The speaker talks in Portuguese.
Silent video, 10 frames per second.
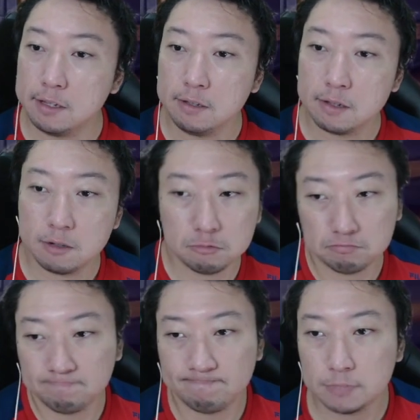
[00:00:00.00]
então
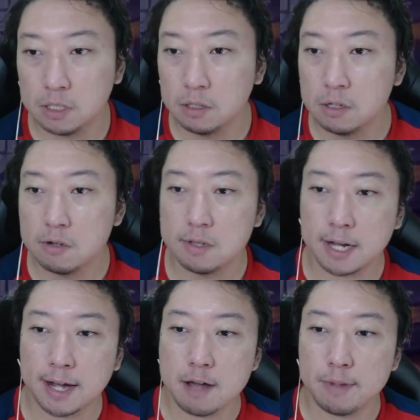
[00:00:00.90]
lá
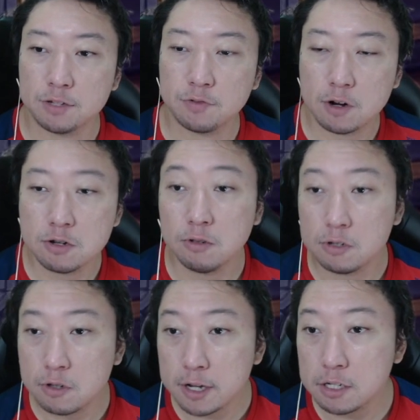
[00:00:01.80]
cai mais forte,
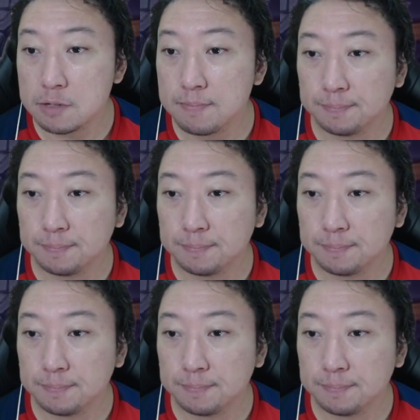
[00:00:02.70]
2-2.